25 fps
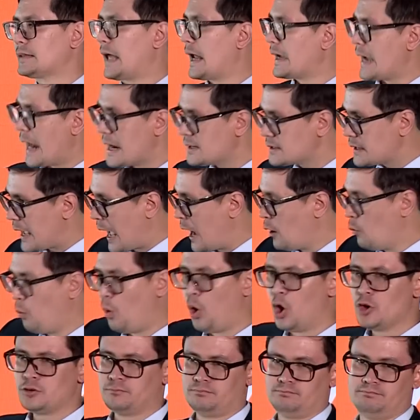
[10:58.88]
ถ้าท่านกัง
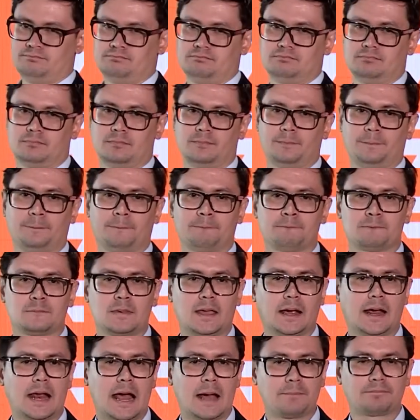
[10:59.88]
วล
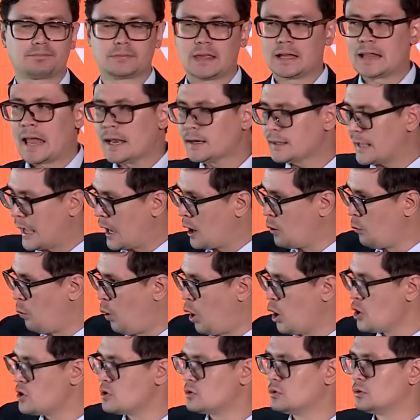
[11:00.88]
นะครับ ถ้าท่านกัง
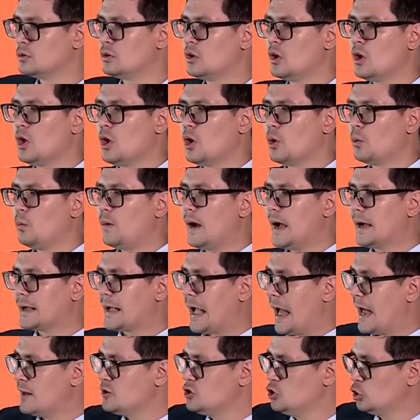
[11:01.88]
วลว่า
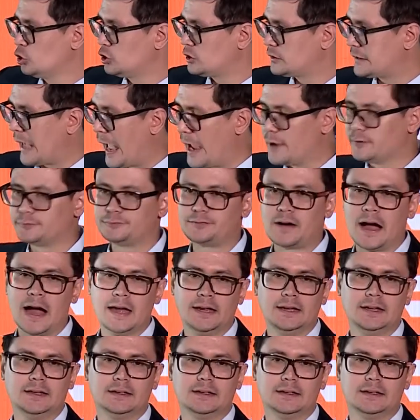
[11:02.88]
การหยุดจ่ายไฟ